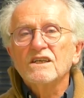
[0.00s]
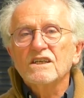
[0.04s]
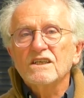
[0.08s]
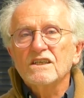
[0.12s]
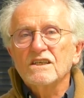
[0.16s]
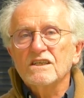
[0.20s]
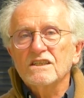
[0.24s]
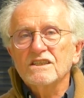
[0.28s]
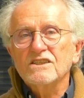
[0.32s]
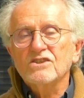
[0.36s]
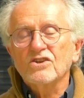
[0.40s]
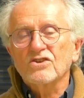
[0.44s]

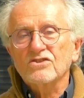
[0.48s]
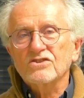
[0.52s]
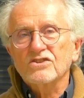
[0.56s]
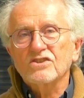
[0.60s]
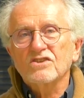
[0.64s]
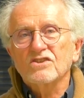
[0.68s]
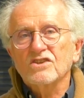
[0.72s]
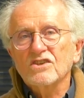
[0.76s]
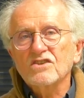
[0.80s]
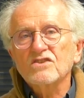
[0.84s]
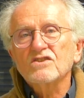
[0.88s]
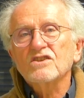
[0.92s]

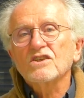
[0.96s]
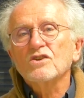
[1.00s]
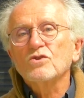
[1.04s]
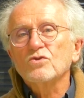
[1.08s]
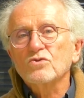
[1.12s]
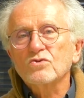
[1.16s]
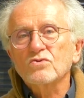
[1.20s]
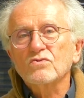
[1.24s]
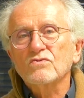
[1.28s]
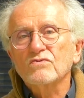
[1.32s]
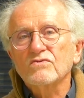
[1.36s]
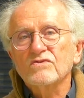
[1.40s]
L'identité, c'est
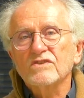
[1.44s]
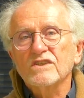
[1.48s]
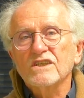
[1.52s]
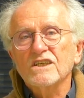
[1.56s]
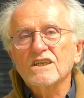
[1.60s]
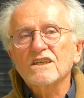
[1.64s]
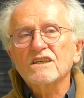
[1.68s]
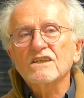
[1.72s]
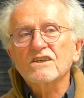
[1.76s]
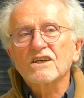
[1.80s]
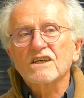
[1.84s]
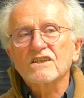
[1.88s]
le
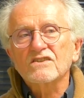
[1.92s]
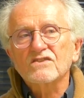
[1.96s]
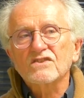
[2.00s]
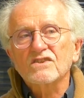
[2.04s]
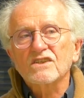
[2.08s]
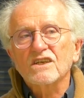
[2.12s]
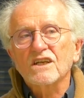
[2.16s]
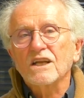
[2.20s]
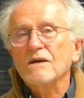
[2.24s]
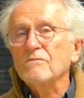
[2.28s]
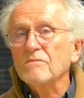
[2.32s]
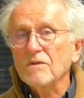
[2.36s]
souvenir, hein,
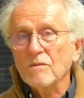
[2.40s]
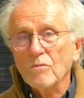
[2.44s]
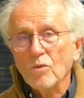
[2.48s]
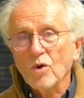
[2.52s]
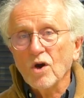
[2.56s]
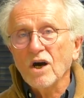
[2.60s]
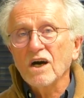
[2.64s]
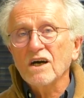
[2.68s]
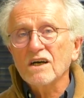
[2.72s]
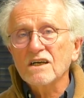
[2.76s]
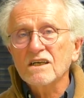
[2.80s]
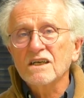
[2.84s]
c'est la
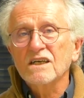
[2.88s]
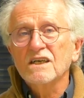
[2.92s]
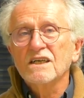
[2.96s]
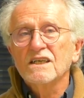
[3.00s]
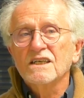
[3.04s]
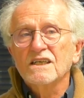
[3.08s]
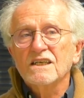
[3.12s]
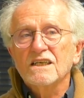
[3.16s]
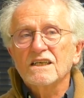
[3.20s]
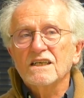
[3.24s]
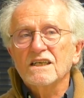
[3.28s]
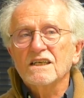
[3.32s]
mémoire,
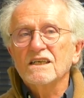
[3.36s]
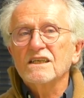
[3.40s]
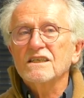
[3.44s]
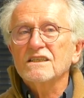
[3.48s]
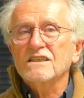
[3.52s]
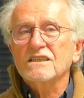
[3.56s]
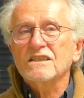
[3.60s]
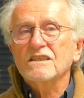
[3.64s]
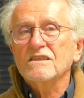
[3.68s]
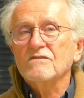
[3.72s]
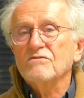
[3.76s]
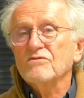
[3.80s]
et
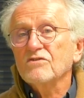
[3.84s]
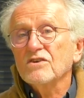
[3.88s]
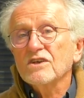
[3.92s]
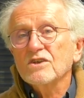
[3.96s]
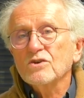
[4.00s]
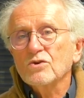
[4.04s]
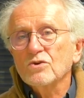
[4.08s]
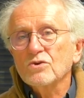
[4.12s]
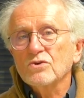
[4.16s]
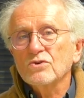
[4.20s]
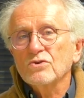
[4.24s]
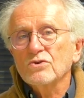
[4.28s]
qui fait
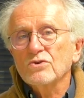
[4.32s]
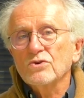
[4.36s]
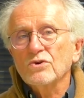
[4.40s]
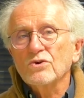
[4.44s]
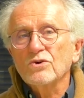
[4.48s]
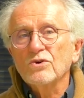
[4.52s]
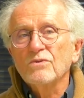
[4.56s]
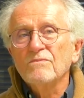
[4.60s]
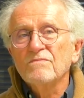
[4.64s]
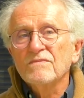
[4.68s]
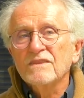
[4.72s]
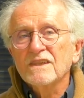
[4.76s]
que
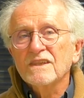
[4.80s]
euh,